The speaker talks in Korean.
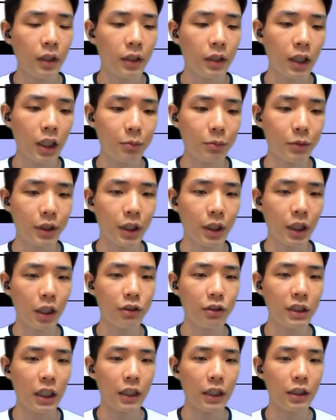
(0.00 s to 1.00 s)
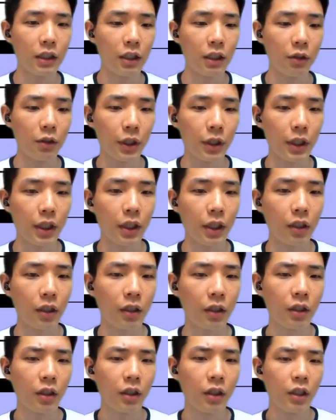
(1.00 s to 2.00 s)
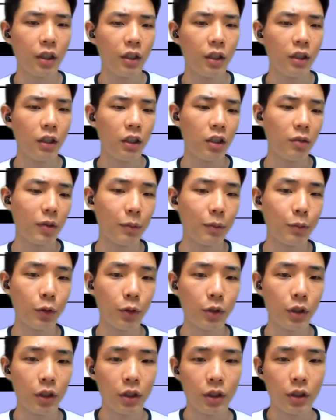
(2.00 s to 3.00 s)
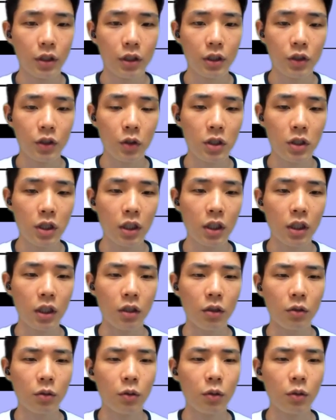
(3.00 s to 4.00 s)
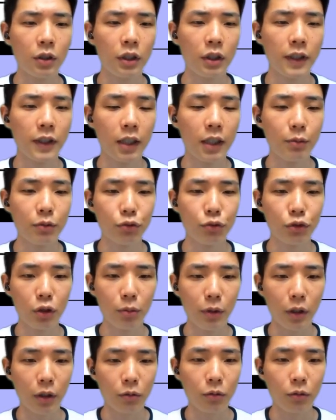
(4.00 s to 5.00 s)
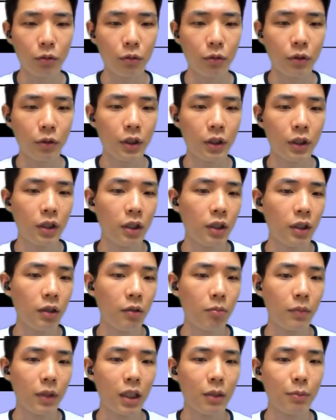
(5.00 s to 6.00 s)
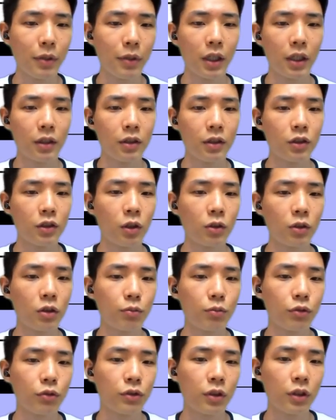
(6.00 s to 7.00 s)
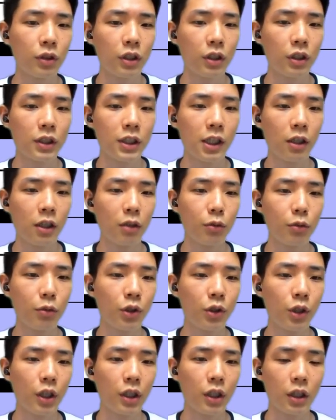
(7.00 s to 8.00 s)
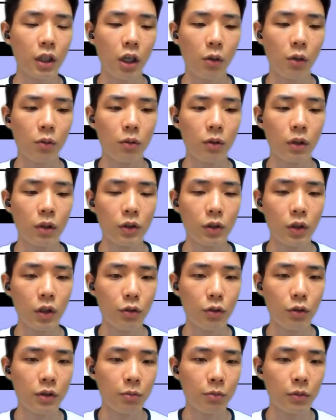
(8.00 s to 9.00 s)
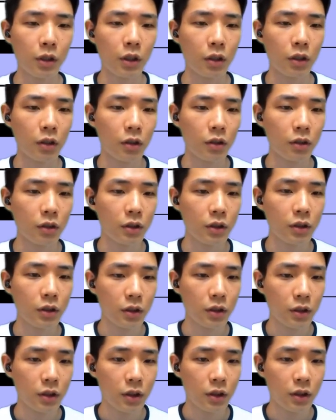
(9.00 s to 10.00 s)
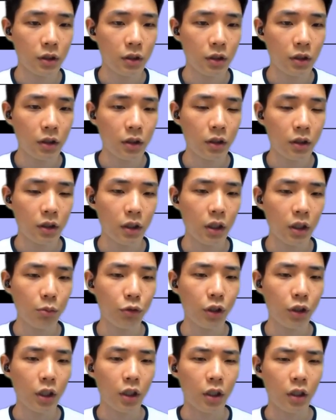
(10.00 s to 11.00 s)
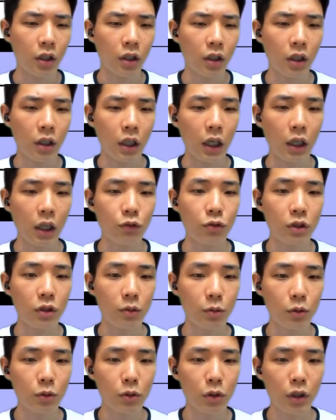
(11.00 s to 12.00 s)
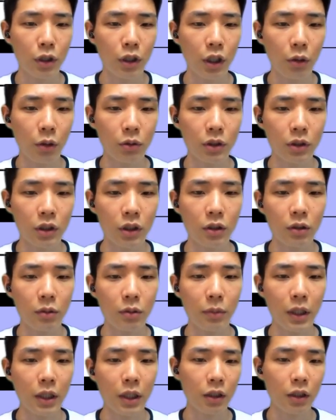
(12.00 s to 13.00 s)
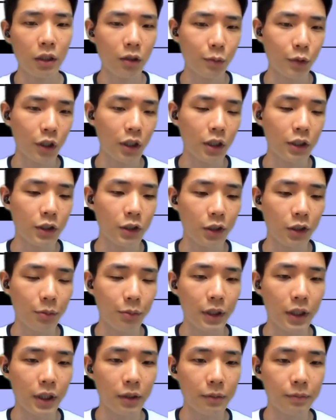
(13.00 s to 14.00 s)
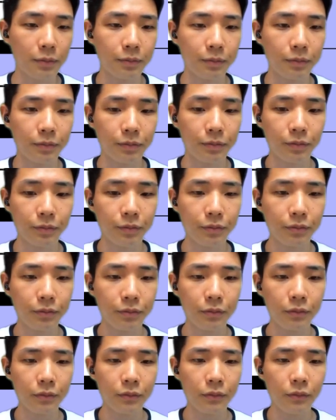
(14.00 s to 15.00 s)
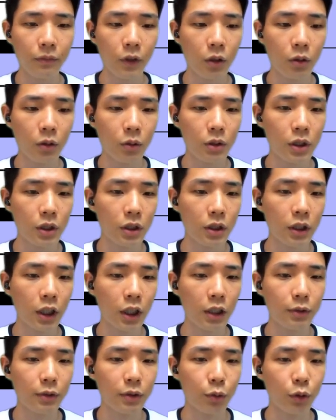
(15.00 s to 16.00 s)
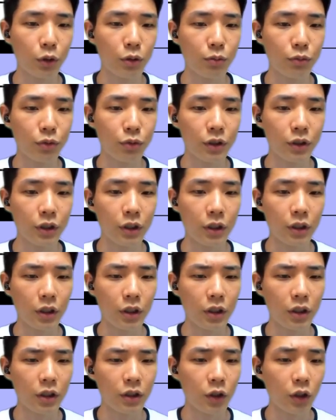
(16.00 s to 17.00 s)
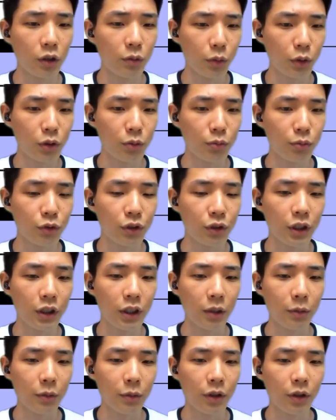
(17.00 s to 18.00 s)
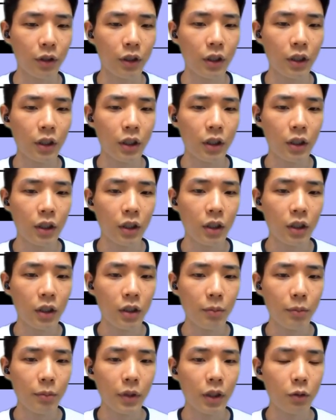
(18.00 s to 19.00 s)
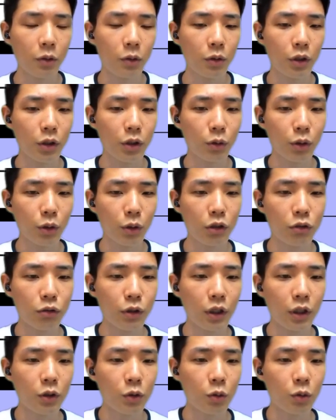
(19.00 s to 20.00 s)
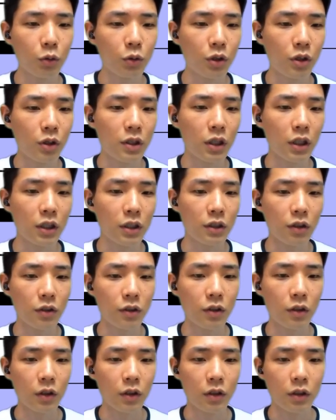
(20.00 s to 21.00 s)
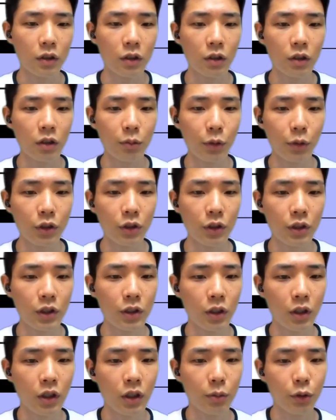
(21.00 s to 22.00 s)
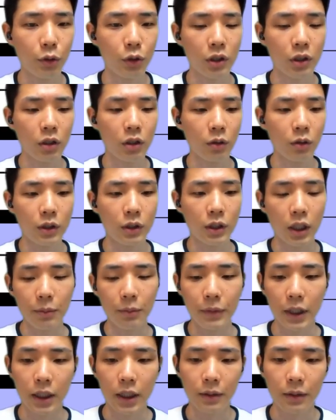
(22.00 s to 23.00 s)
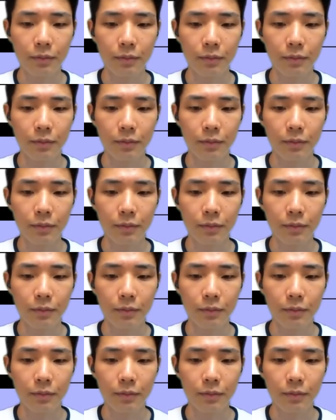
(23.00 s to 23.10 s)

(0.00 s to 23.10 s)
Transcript: 다음은 다르지 않을 내용인데 이 발표는 청자가 코드에 타입을 붙여봤고 마이파이 같은 정적 분석기를 사용해 본 적이 있다고 가정하고 있습니다. 때문에 아주 기본적인 내용들은 빠르게 넘어갈 예정입니다. 혹시 타입을 보신 분들, 처음 보신 분들이 있다면 파이콘 2019에 좋은 영상이 있어서 이걸 먼저 시청해 보시길 권장합니다.